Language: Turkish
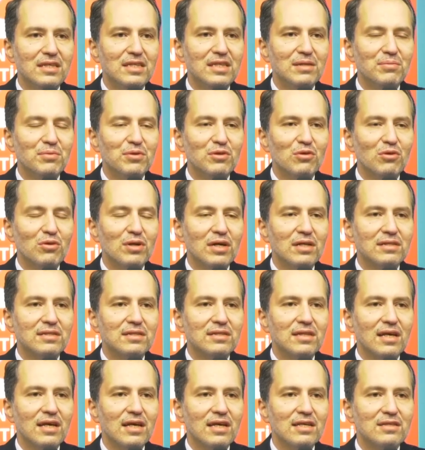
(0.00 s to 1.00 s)

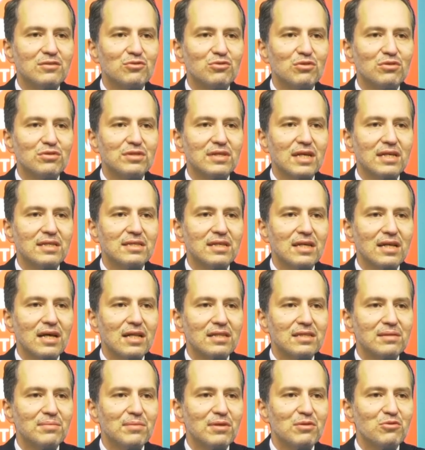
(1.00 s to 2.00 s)
2016'da en son
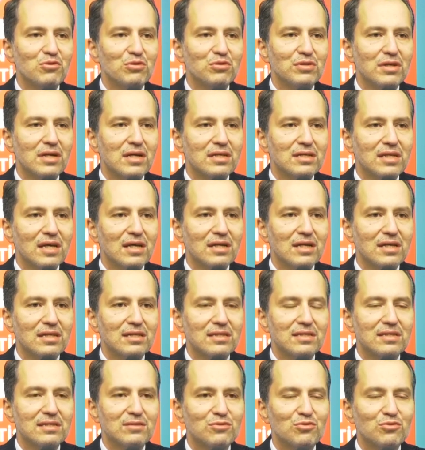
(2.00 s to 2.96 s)
86 milyon lira kar etti.